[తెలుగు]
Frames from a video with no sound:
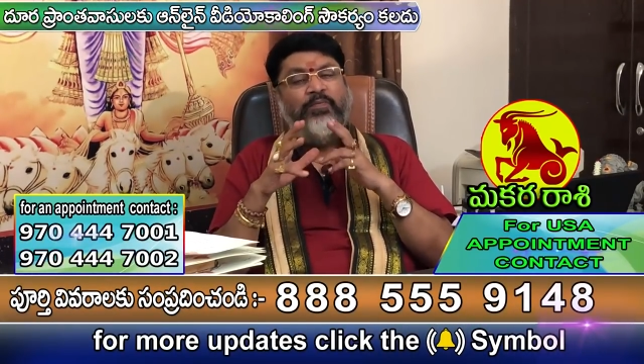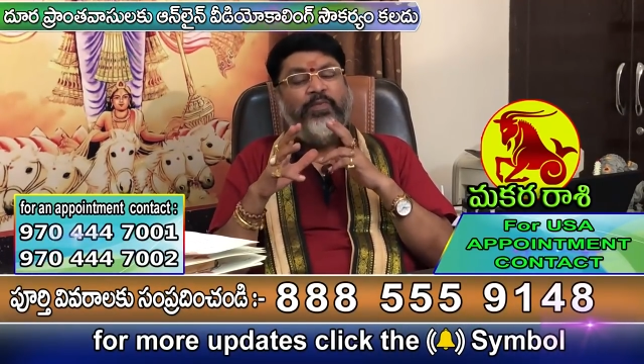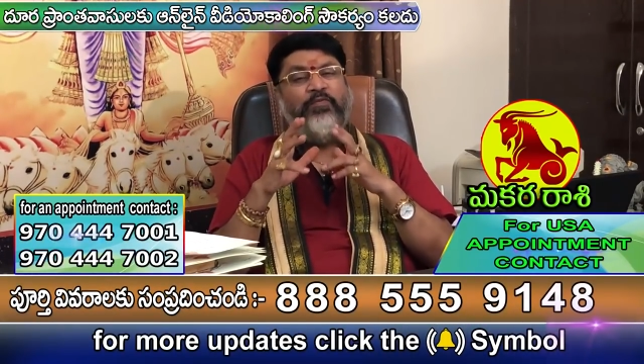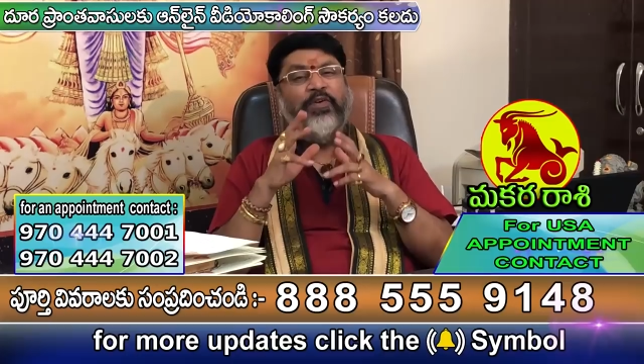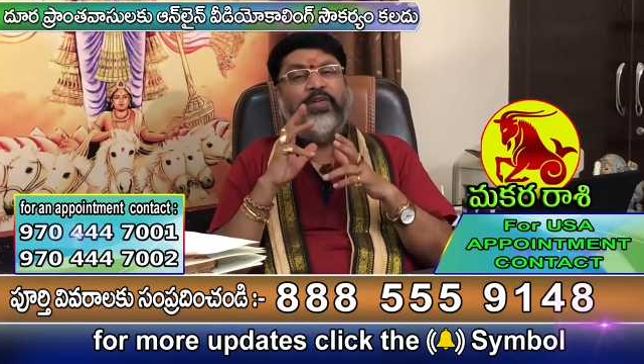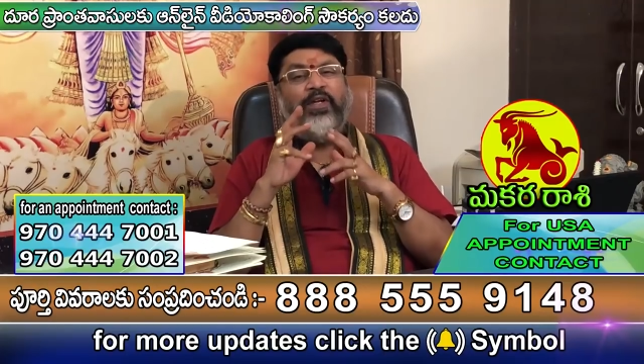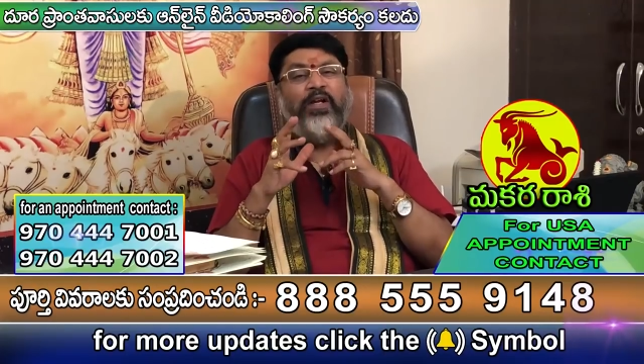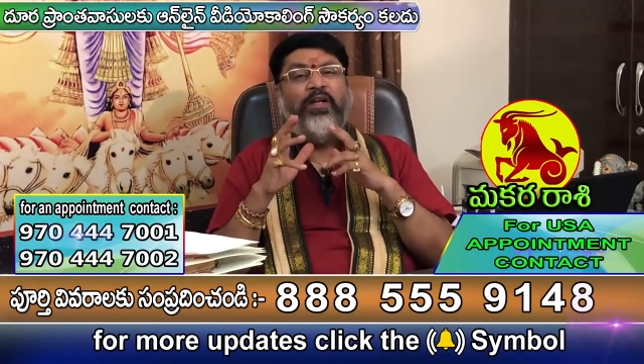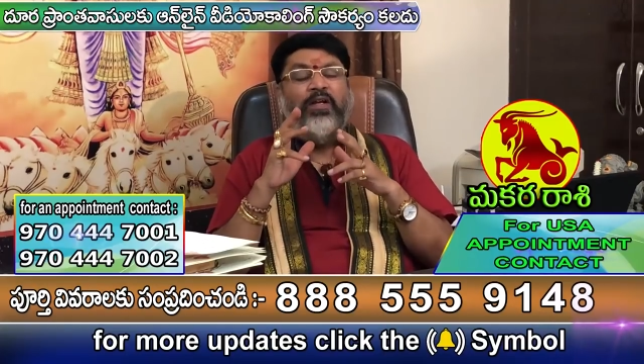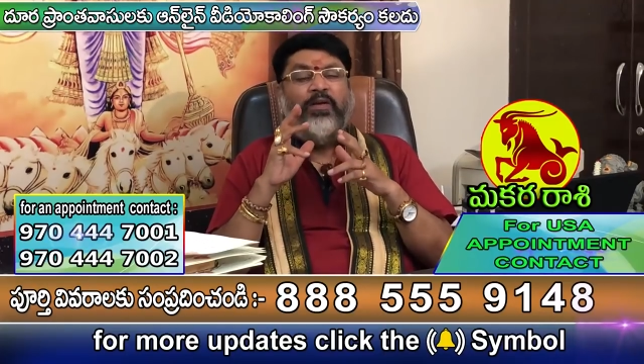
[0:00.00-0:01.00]
పర్ఫెక్ట్గా
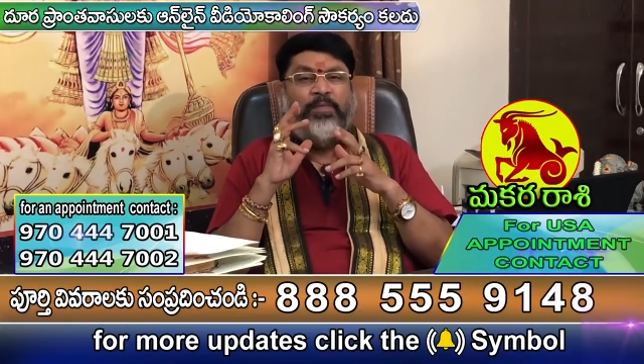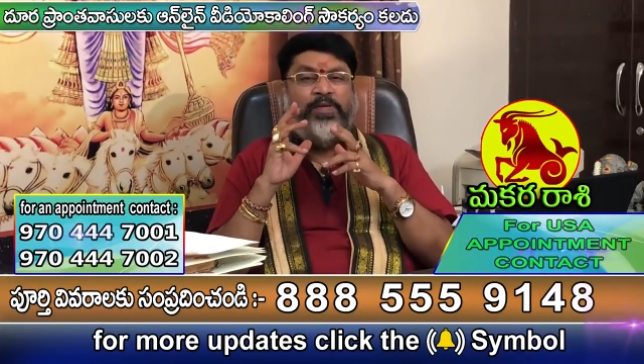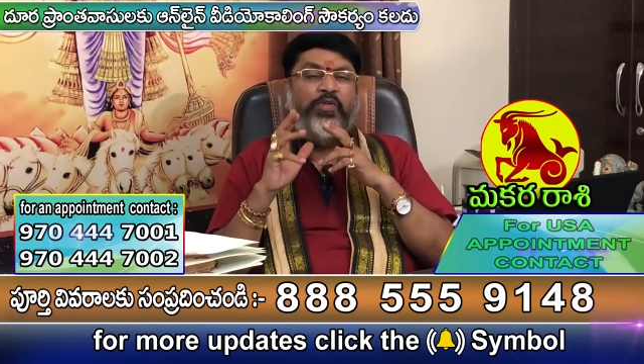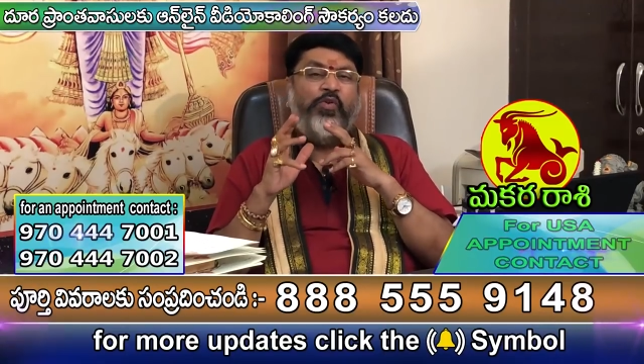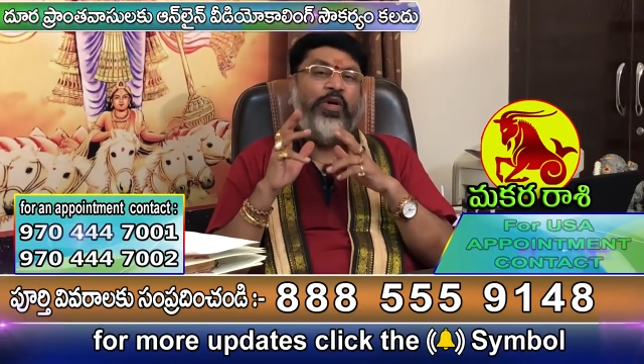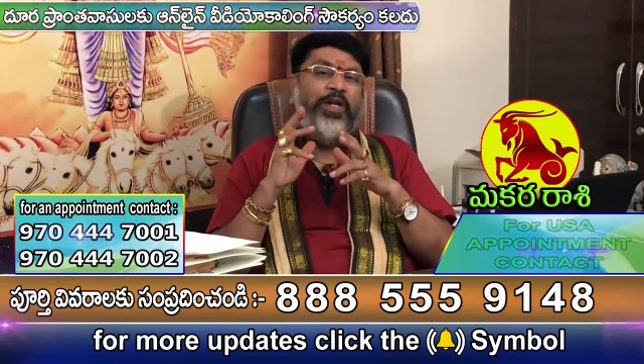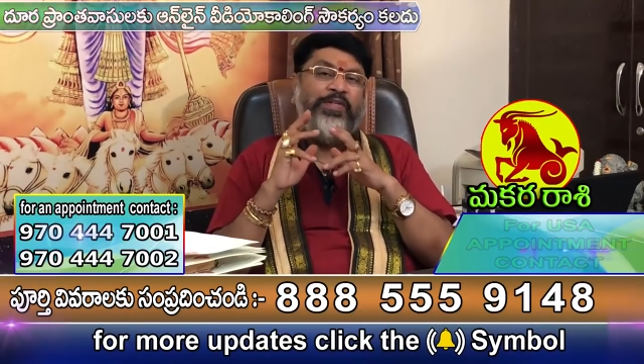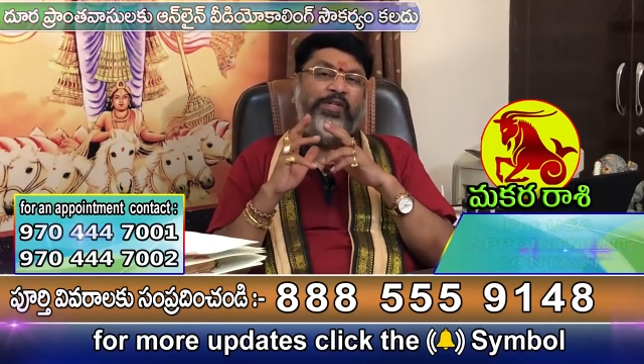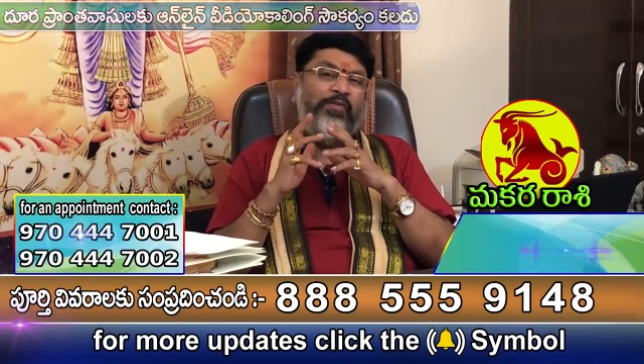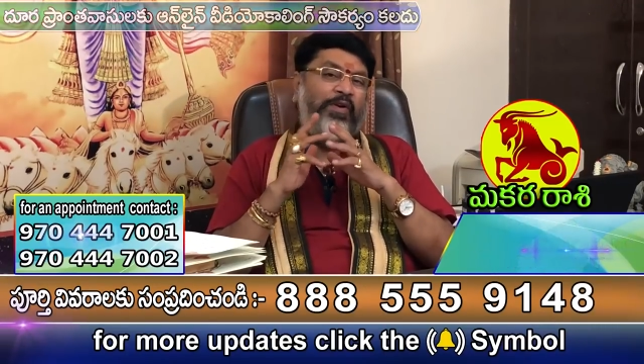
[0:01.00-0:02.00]
మంచి యోగాన్ని
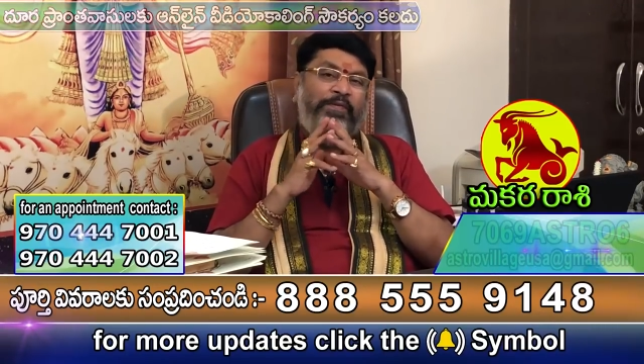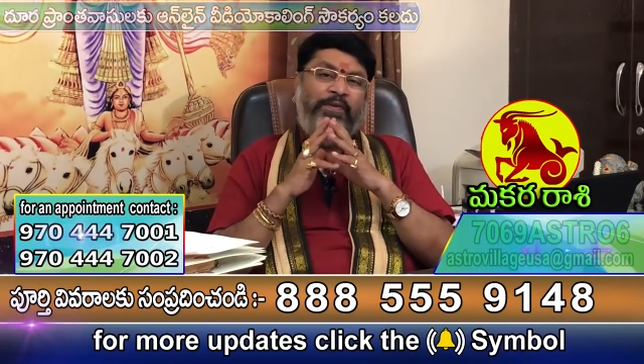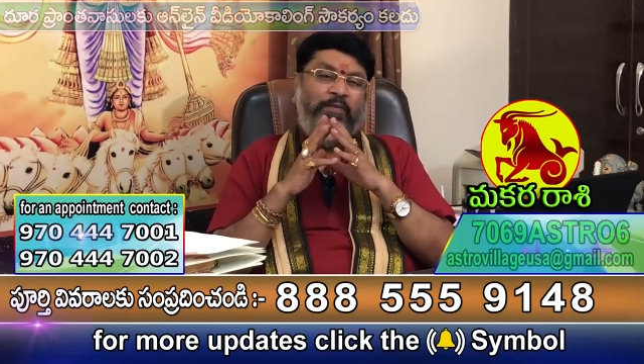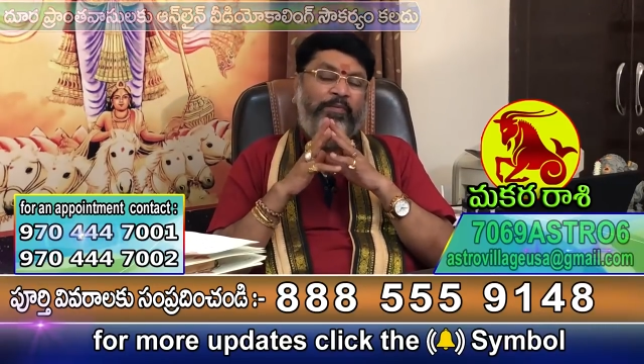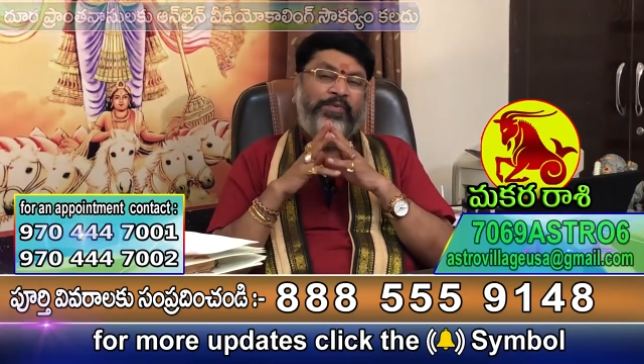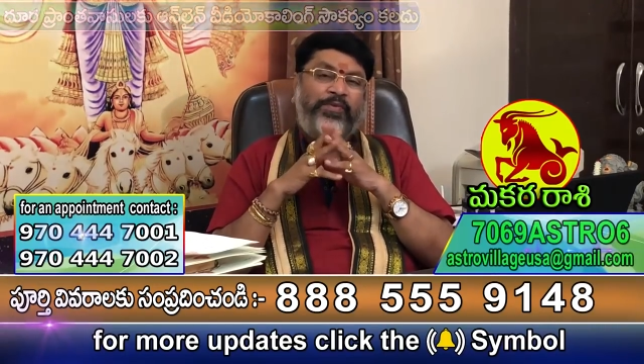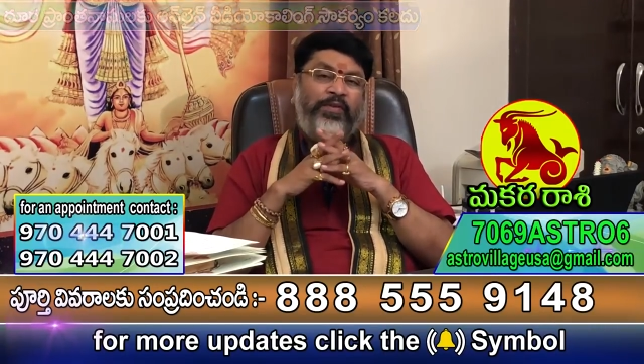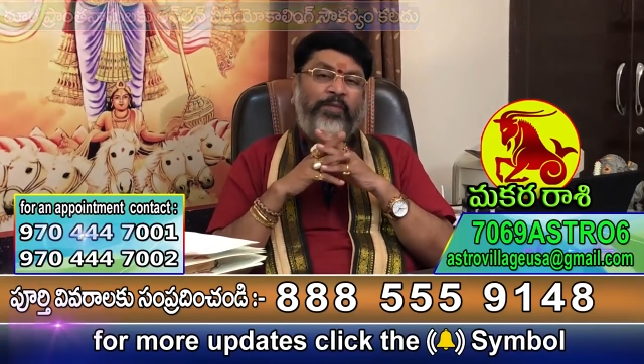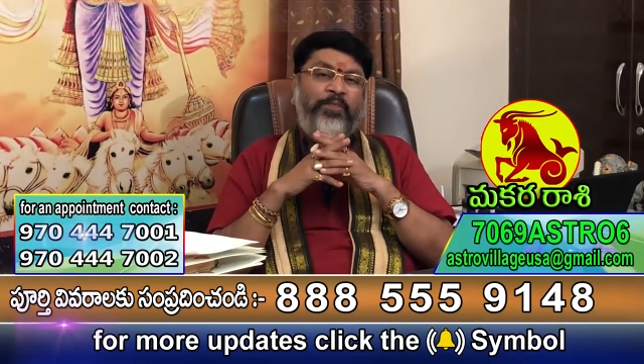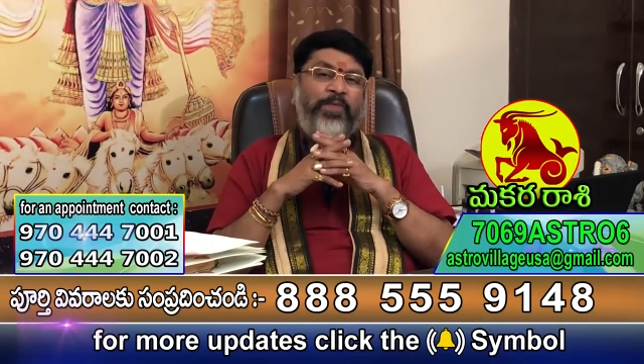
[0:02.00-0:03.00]
ఇచ్చే అవకాశం కనిపిస్తుంది